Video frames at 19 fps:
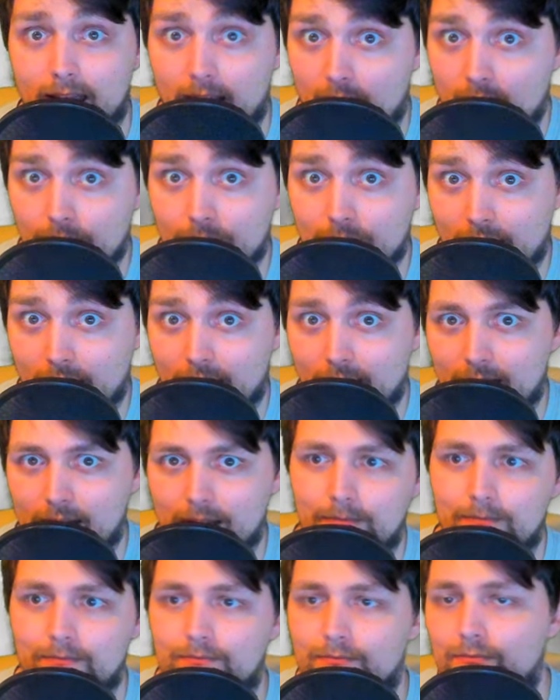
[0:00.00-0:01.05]
Love Tale,
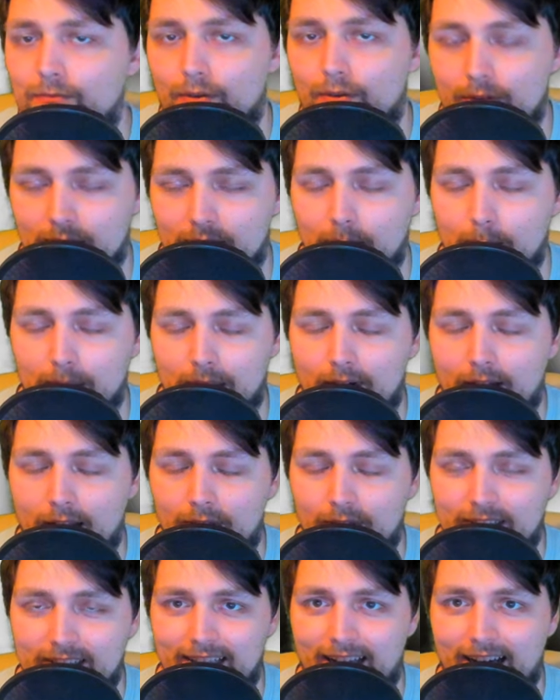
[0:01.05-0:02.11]
wir wissen ja mittlerweile,
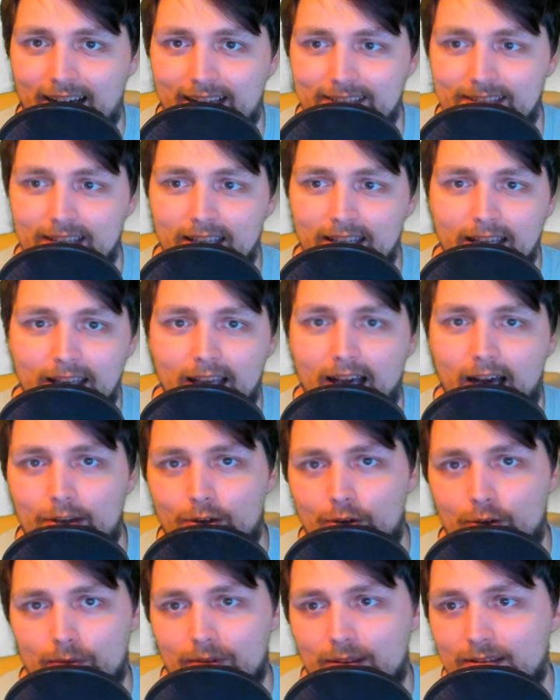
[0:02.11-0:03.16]
wie sie heißt, hat
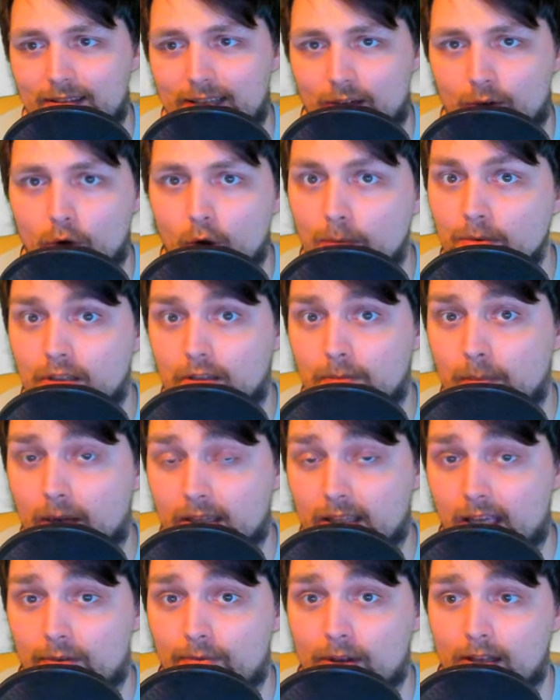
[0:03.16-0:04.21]
irgendwie ein sehr komisches
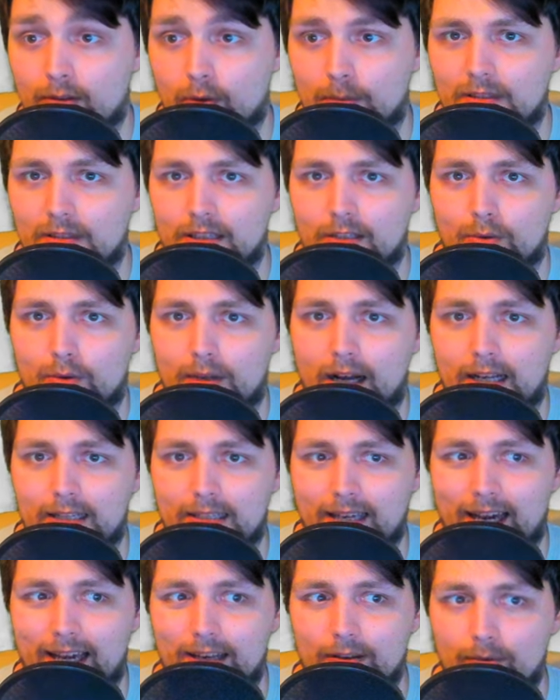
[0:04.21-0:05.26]
Magnetfeld um sich oder halt
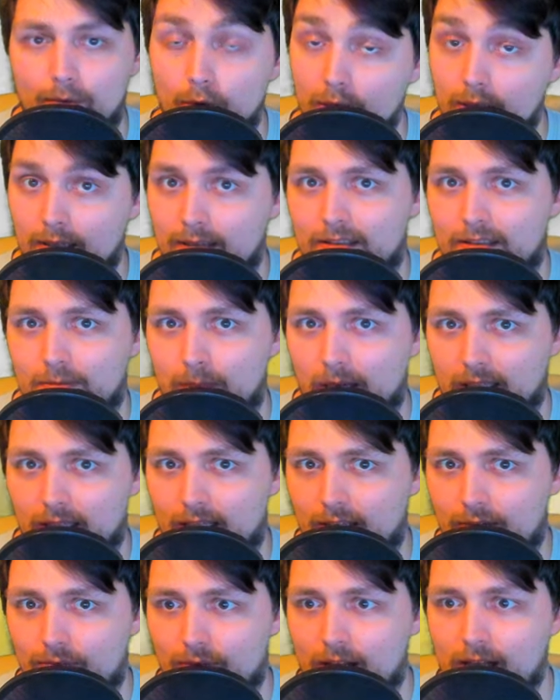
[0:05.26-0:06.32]
kein wirkliches
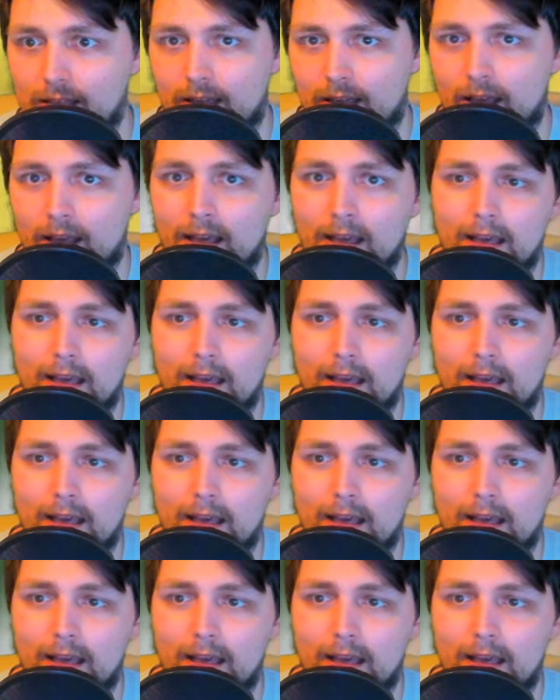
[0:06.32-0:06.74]
Magnetfeld.